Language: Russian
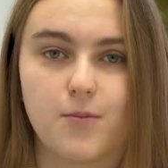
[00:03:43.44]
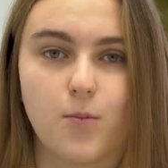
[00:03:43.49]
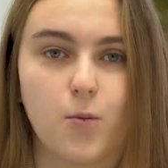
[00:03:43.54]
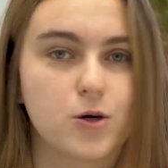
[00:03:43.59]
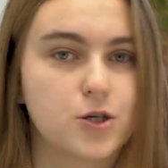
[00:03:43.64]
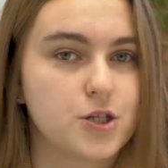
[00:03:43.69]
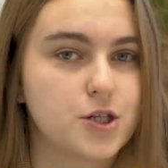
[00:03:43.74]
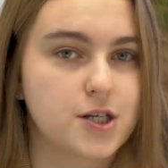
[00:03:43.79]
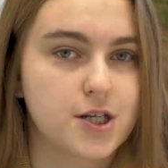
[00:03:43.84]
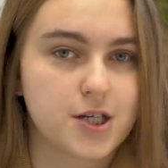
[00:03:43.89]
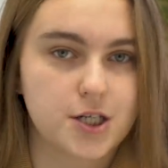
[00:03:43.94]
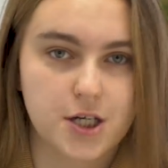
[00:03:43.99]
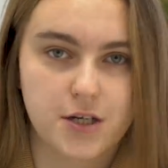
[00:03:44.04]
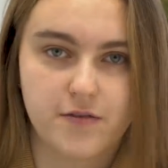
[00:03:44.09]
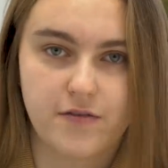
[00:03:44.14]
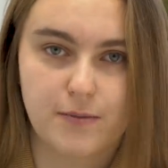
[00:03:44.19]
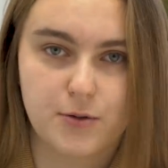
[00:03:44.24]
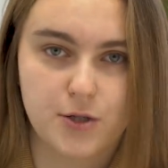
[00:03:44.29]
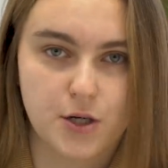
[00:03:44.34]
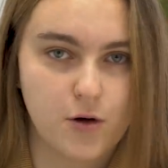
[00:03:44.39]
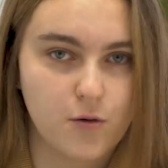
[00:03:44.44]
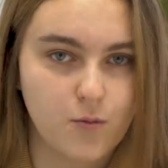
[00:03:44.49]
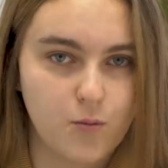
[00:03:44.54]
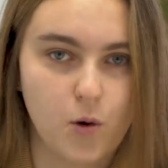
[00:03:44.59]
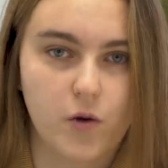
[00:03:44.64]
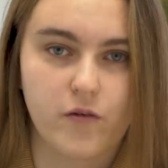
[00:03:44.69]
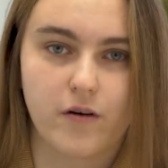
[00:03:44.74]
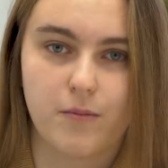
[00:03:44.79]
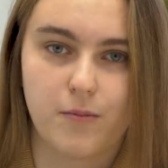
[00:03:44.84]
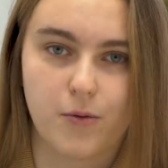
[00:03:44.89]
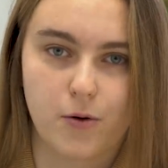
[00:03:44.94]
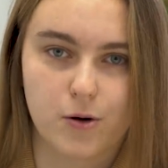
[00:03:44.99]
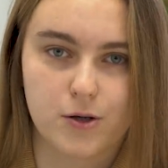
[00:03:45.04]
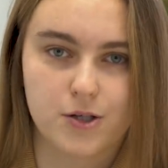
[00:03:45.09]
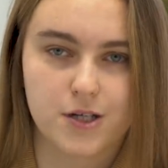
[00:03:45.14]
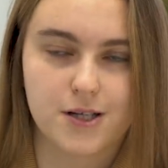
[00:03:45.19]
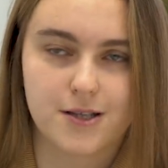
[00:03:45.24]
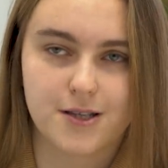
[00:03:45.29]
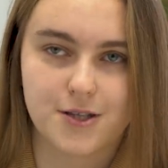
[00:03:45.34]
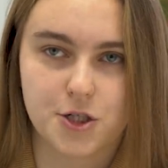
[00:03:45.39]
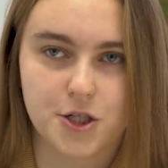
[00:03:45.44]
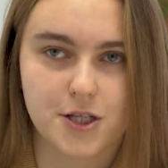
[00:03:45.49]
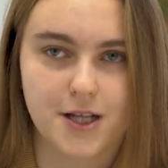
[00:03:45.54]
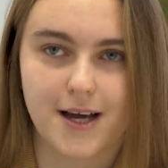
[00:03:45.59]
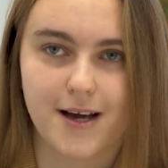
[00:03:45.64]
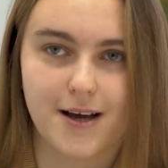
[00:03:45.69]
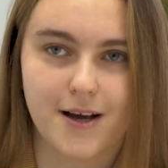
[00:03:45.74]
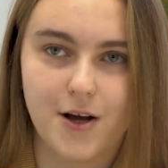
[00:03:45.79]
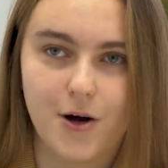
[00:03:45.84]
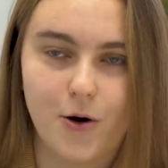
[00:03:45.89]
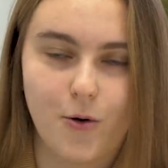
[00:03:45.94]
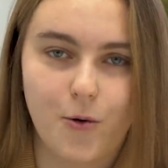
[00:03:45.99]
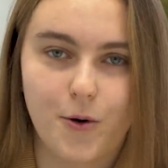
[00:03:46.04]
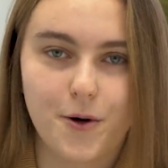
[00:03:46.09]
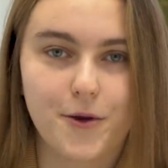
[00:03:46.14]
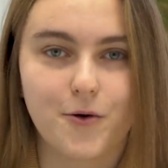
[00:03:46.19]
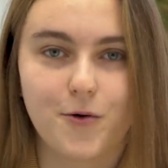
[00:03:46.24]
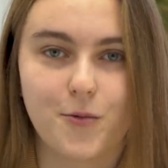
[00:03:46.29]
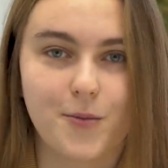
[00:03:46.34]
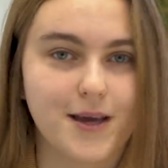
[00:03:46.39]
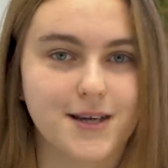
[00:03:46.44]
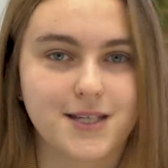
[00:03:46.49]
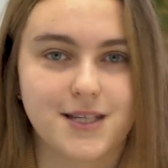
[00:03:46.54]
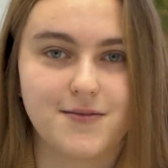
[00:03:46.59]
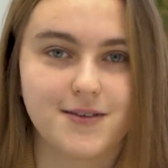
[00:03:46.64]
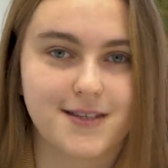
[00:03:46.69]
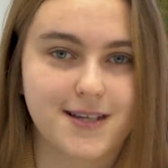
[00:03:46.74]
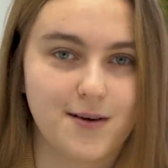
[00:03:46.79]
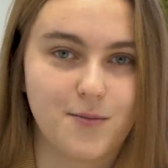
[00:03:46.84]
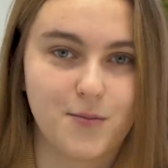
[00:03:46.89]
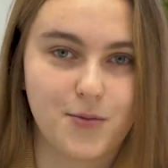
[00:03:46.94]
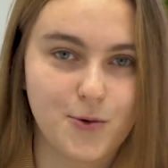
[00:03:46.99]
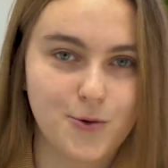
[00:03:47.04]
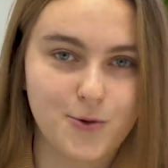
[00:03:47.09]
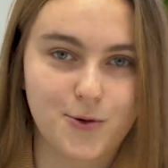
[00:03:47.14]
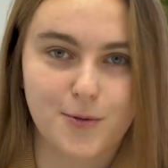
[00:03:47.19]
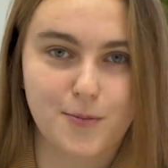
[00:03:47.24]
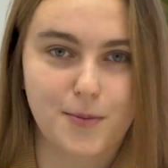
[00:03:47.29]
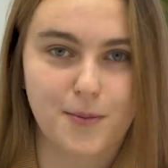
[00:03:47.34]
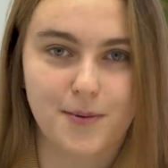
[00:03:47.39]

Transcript: Можно решить вообще любой вопрос, начиная «Ой, у меня завис компьютер,